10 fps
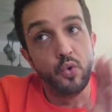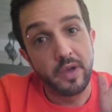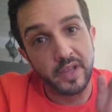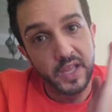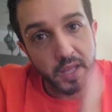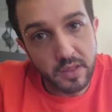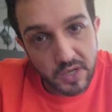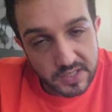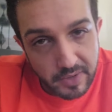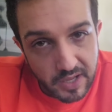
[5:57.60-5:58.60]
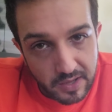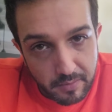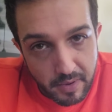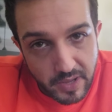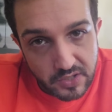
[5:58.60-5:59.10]
Una vez que hizo la semana
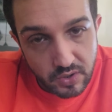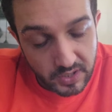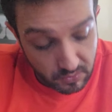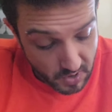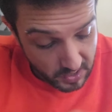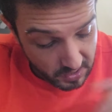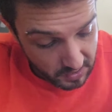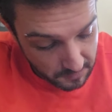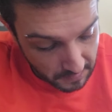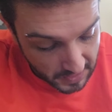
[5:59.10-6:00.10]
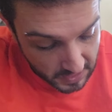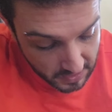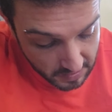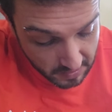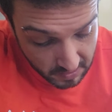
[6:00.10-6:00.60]
que me había hecho el tatuaje,
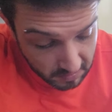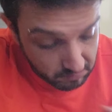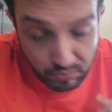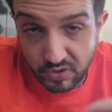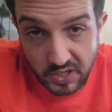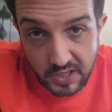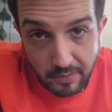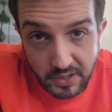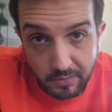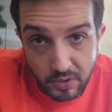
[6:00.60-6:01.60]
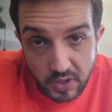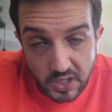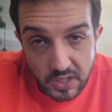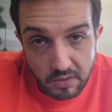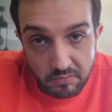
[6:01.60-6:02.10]
pues directamente me lo
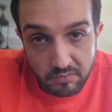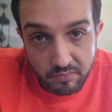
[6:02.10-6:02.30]
quité.